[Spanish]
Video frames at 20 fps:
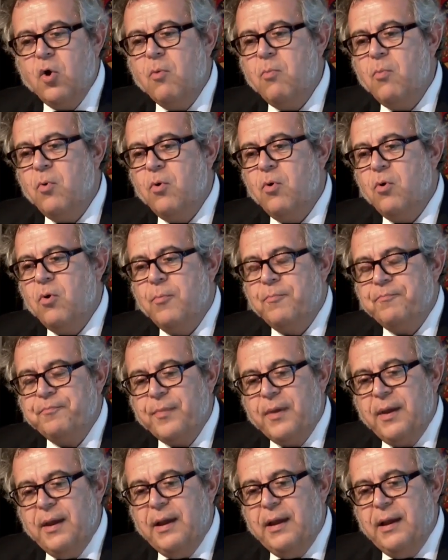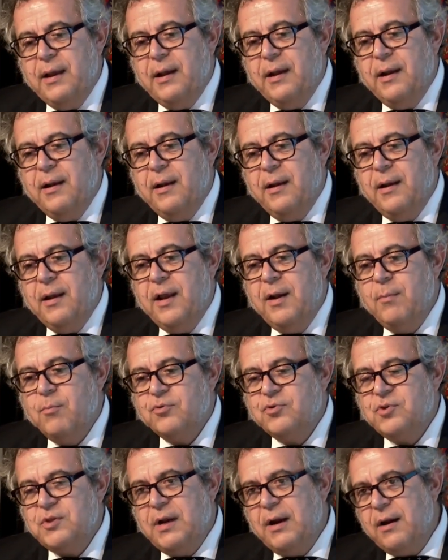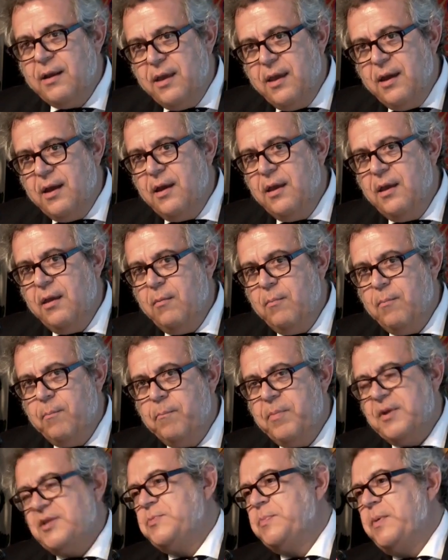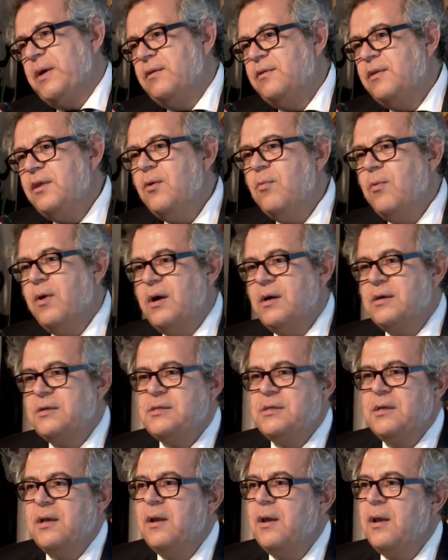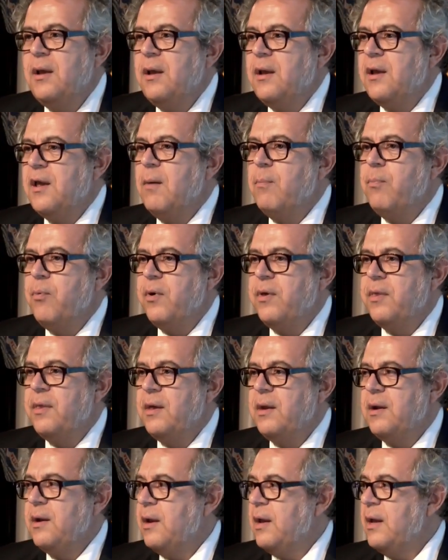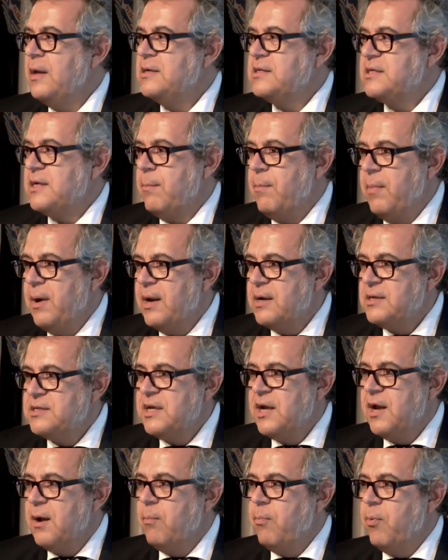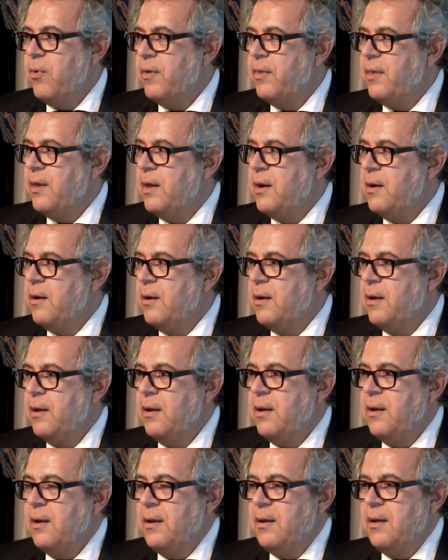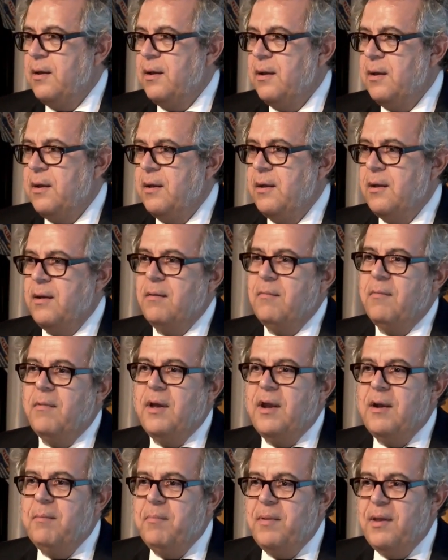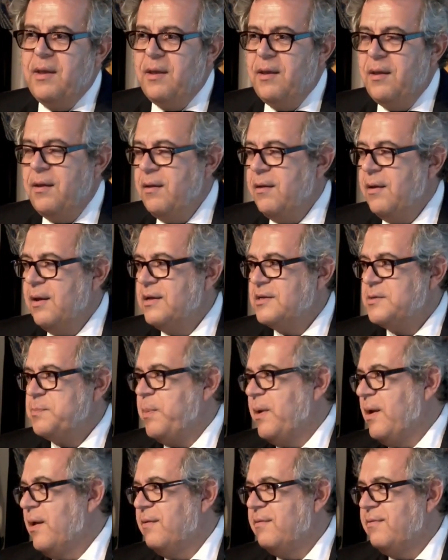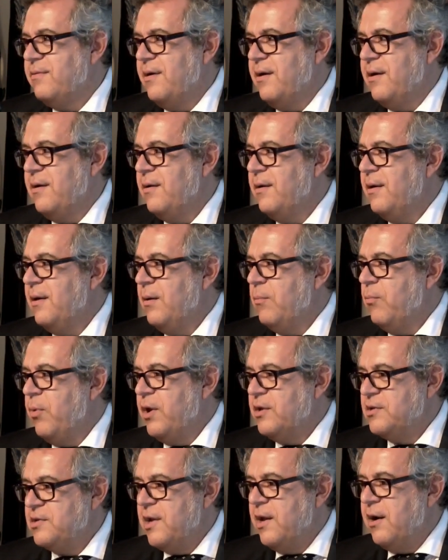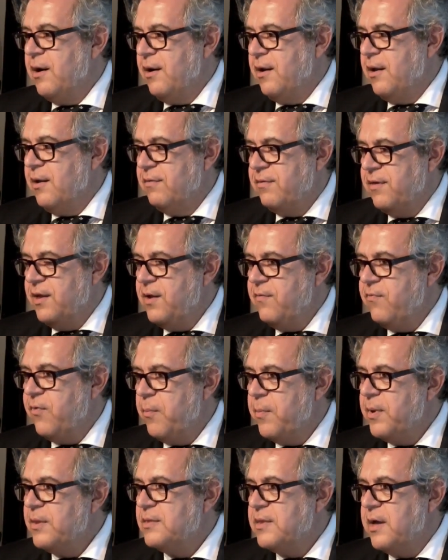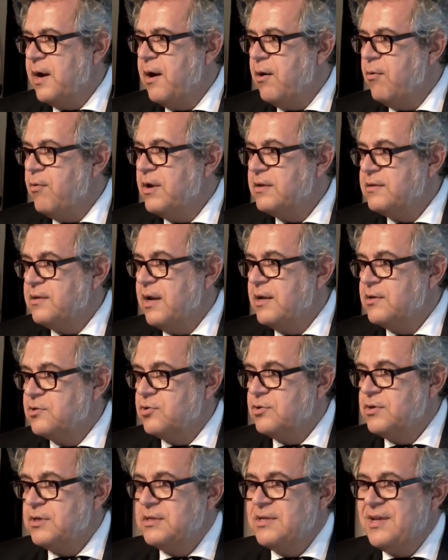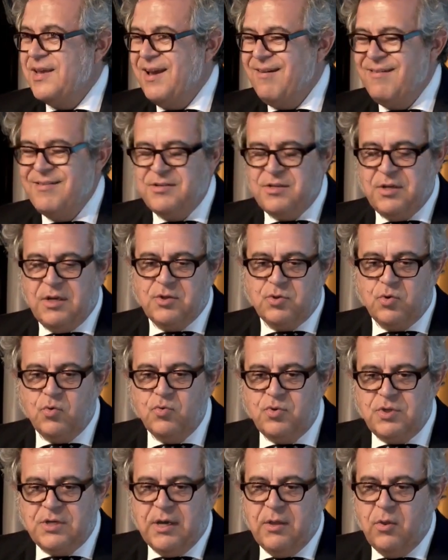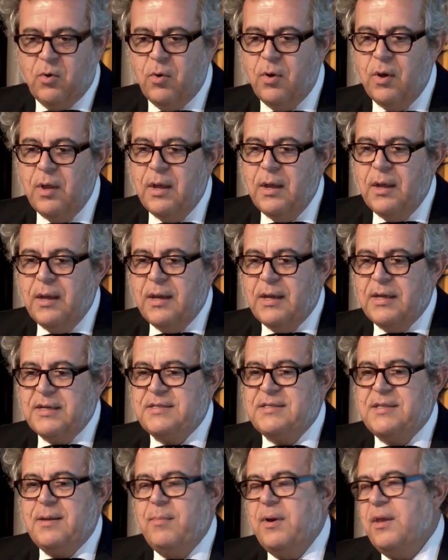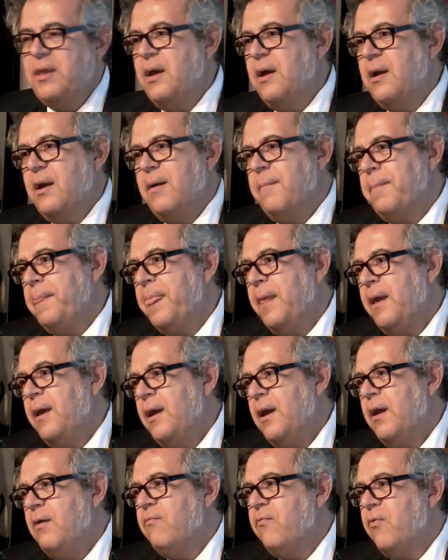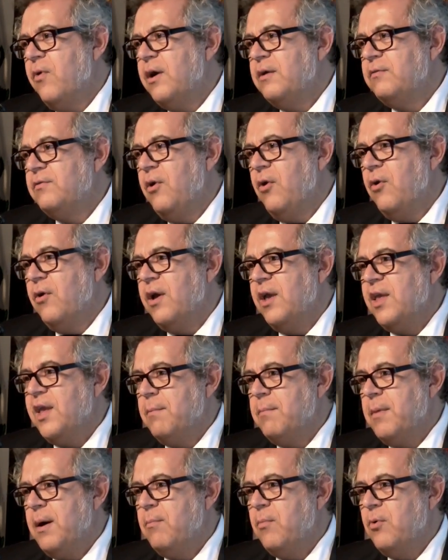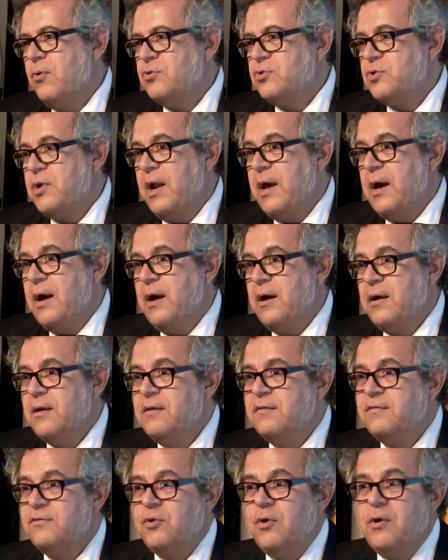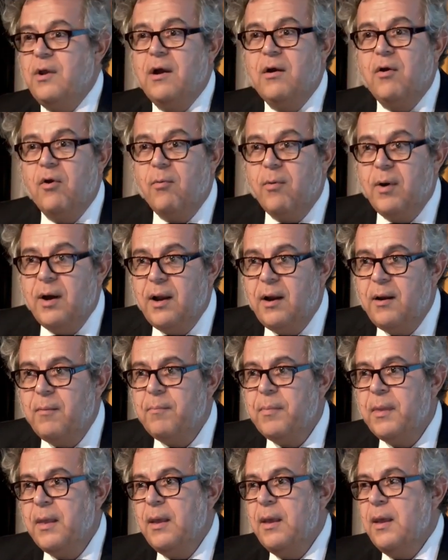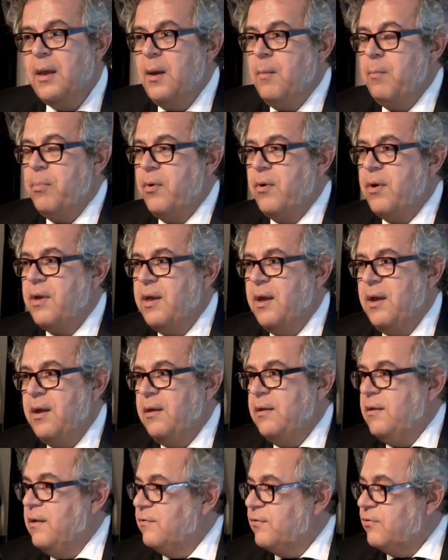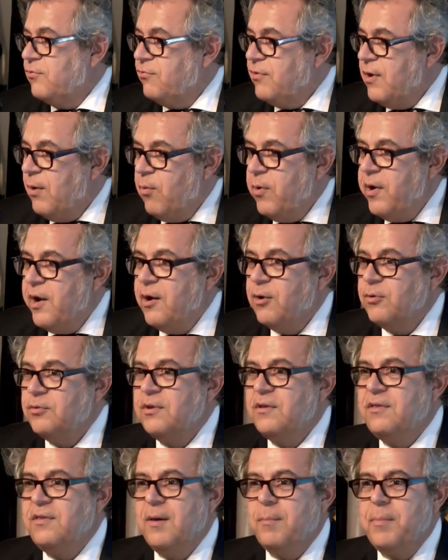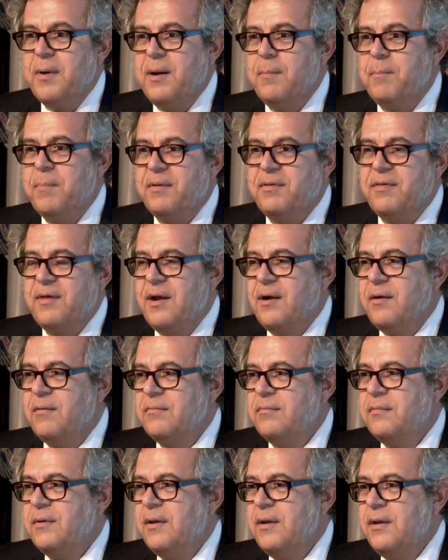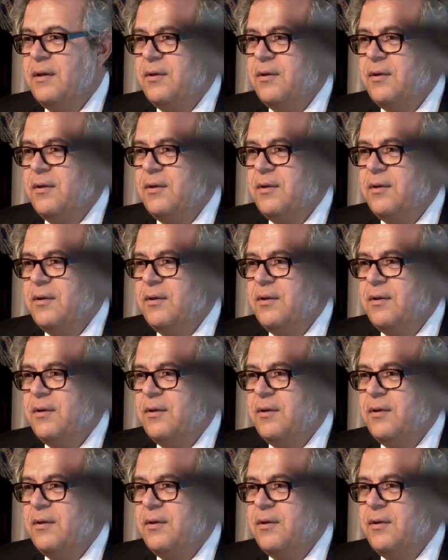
como el, mostrar que hay perspectivas que pueden ensamblarse, que pueden, eh, en mi esperanza, pues enriquecer y fomentar algunas de las cosas que ya habéis escuchado esta mañana enfoques de lo que llamamos la historia global, porque, y eso es una buena noticia para empezar,